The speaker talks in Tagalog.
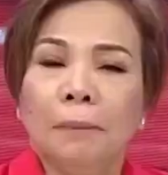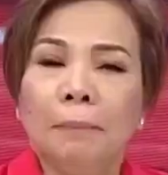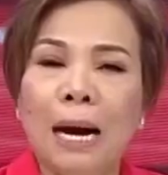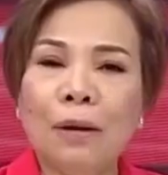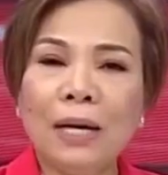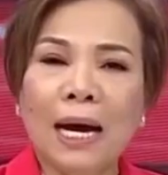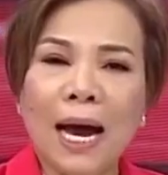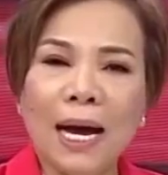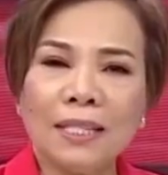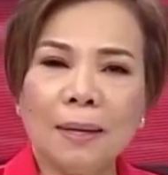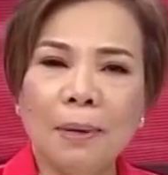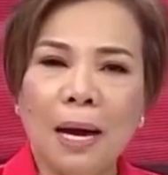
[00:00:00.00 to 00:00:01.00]
Mauna
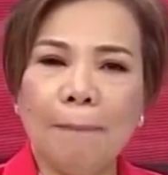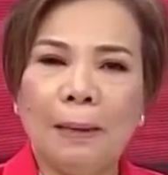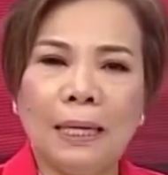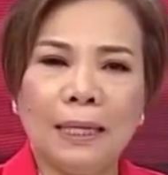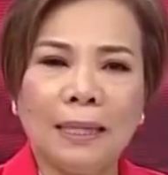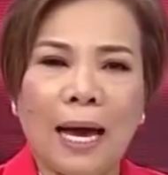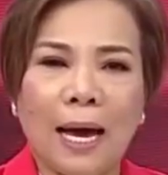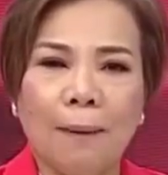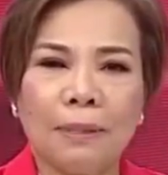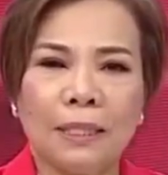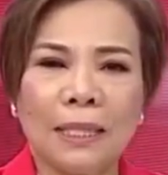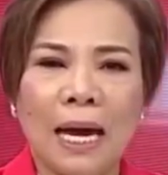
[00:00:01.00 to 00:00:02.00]
ka sa mga balita.
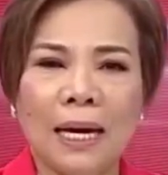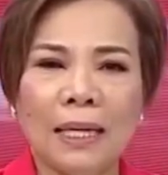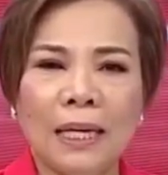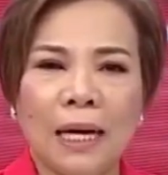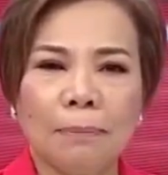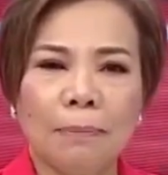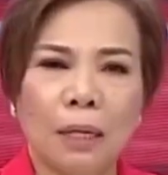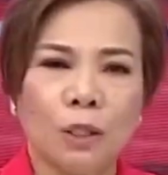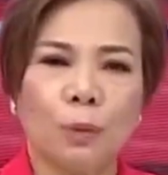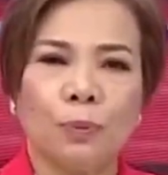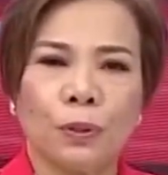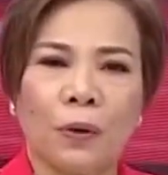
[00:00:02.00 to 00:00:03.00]
Bisitahin at
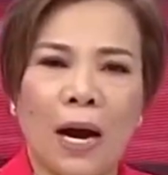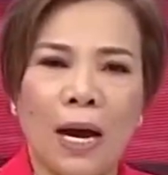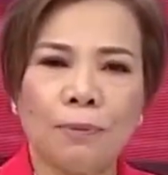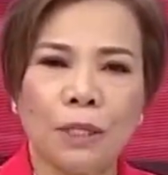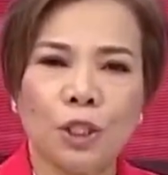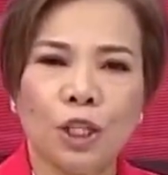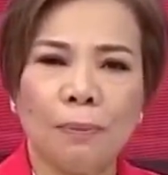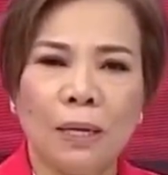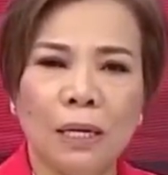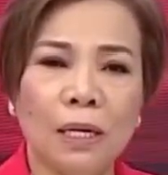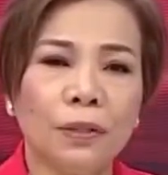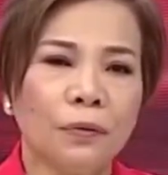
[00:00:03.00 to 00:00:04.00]
mag-subscribe sa
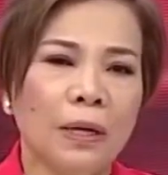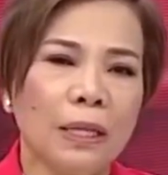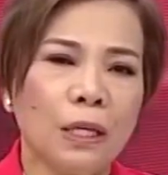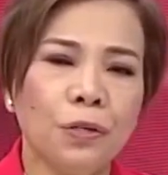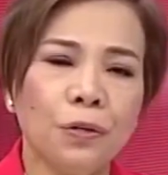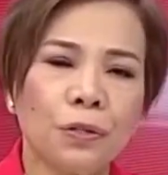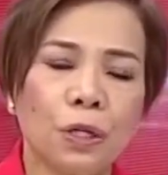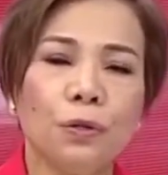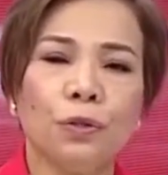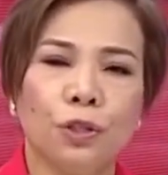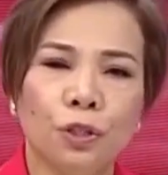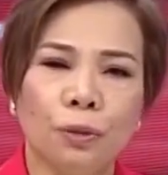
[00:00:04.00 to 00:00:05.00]
GMA Integrated News sa
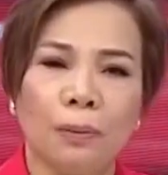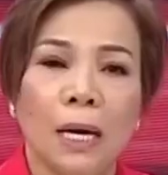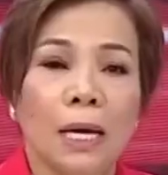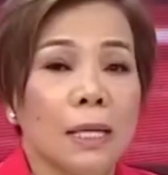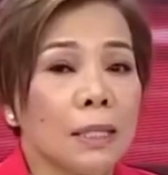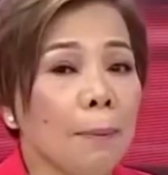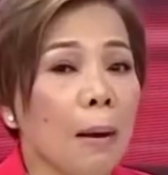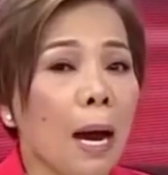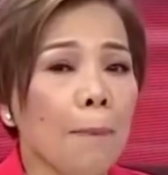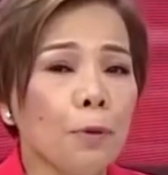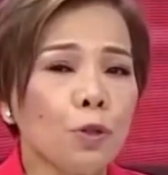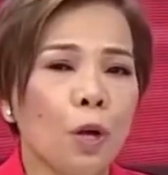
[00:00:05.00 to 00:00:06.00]
YouTube. Sa mga
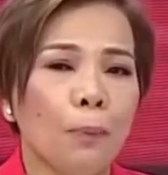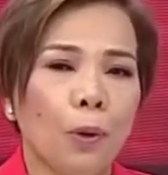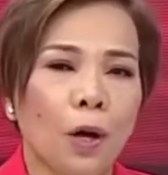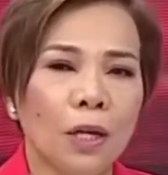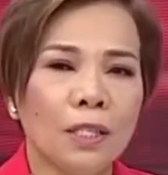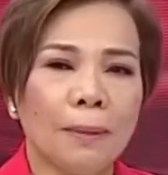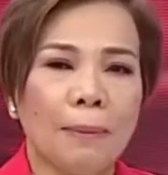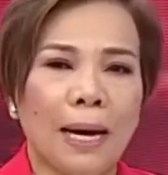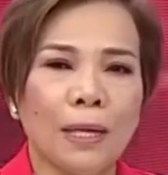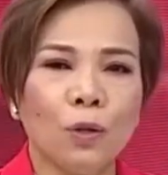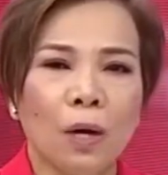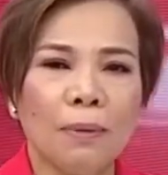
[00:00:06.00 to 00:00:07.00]
kapuso abroad,
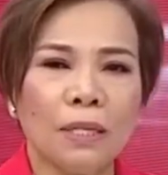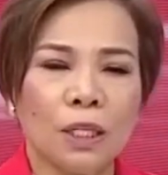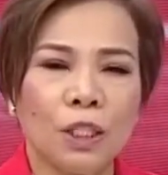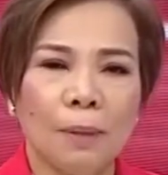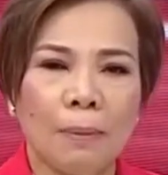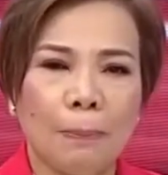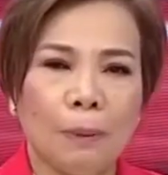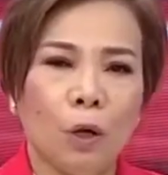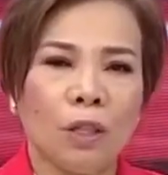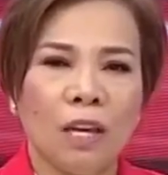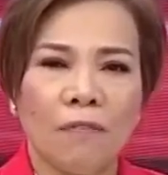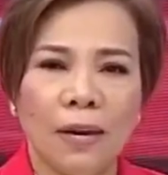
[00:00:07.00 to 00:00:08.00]
samahan nyo kami sa GMA Pinoy
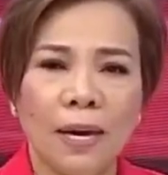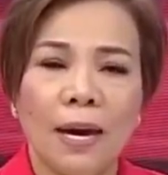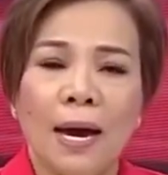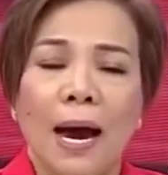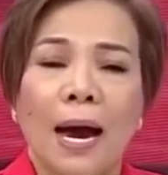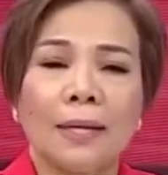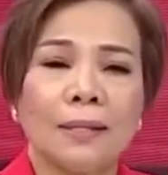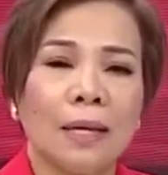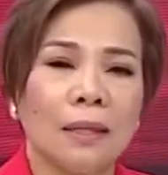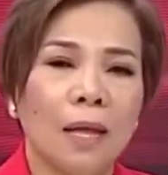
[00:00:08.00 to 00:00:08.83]
TV at sa